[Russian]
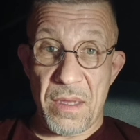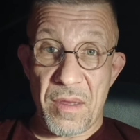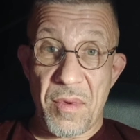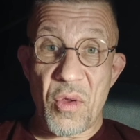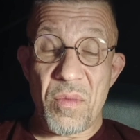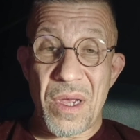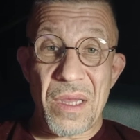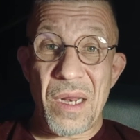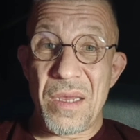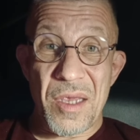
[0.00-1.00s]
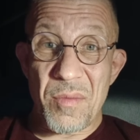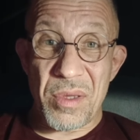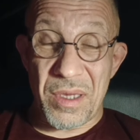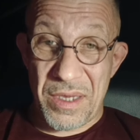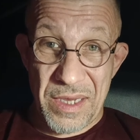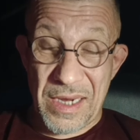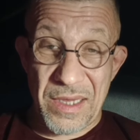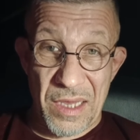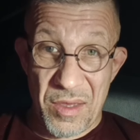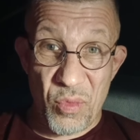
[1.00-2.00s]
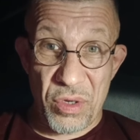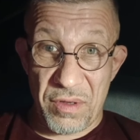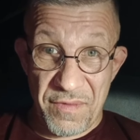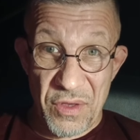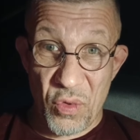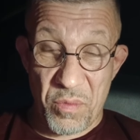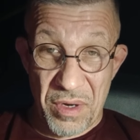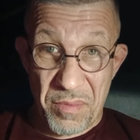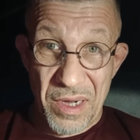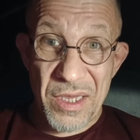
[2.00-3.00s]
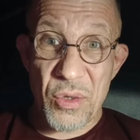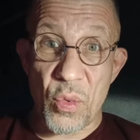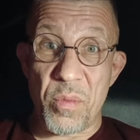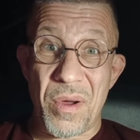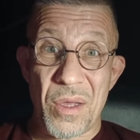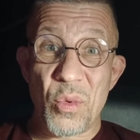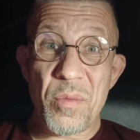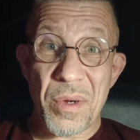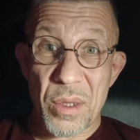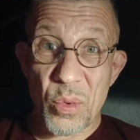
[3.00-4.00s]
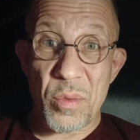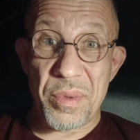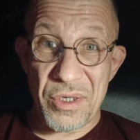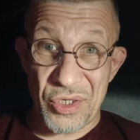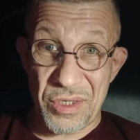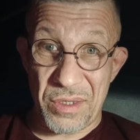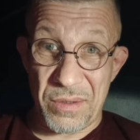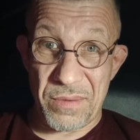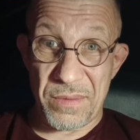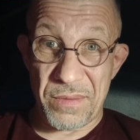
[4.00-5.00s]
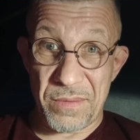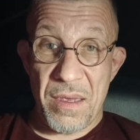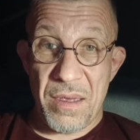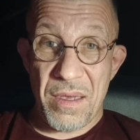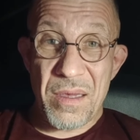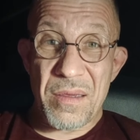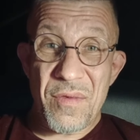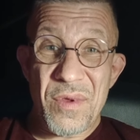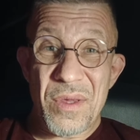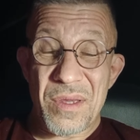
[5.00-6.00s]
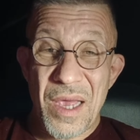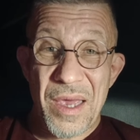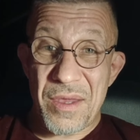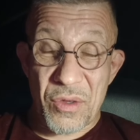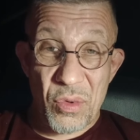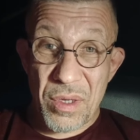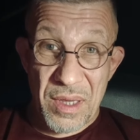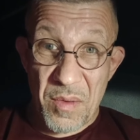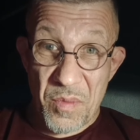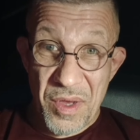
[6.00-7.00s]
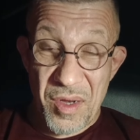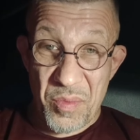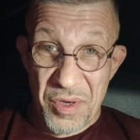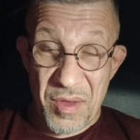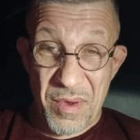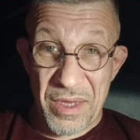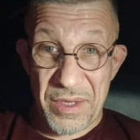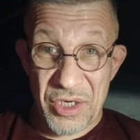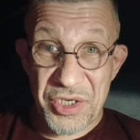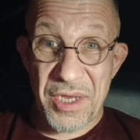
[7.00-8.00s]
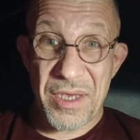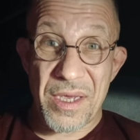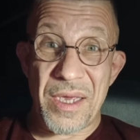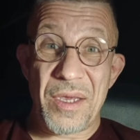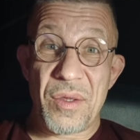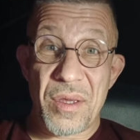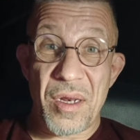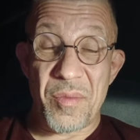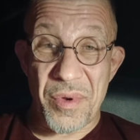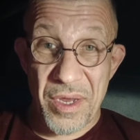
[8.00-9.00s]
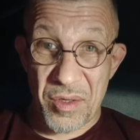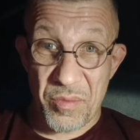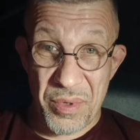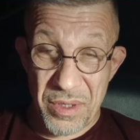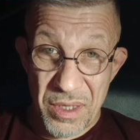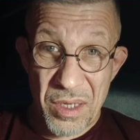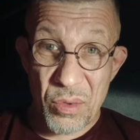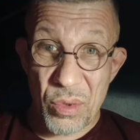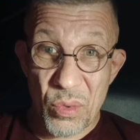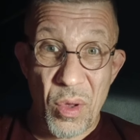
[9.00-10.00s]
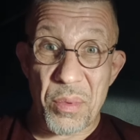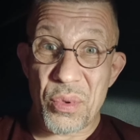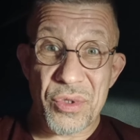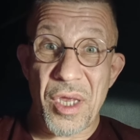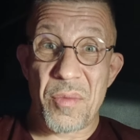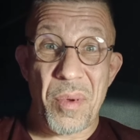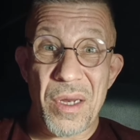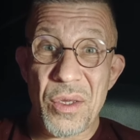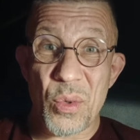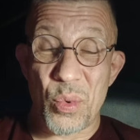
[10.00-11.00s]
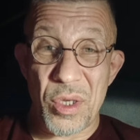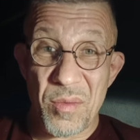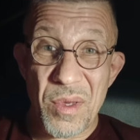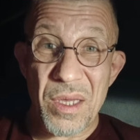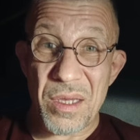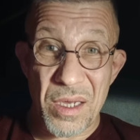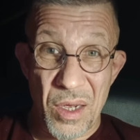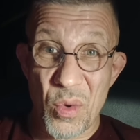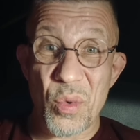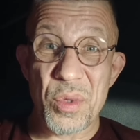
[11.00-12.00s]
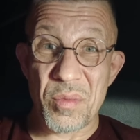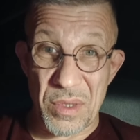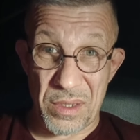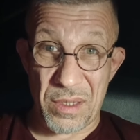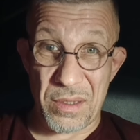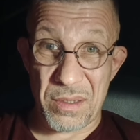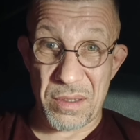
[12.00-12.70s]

На моем канале не было и никогда не будет видео про политику по одной простой причине. если вы не знаете, кто на самом деле принимает решения и какие цели при этом преследуют, то обсуждать политику не имеет никакого смысла.